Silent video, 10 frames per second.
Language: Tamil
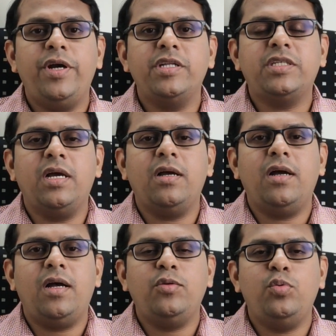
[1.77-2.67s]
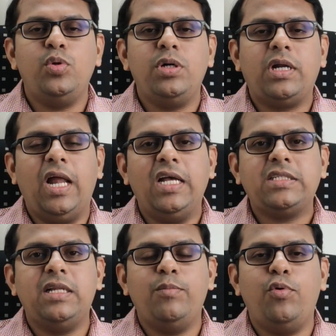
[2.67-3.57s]
அடிச்சா அதுவும்
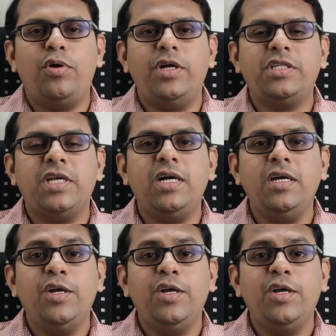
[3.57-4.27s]
கிளாஸ்ல போர் அடிச்சா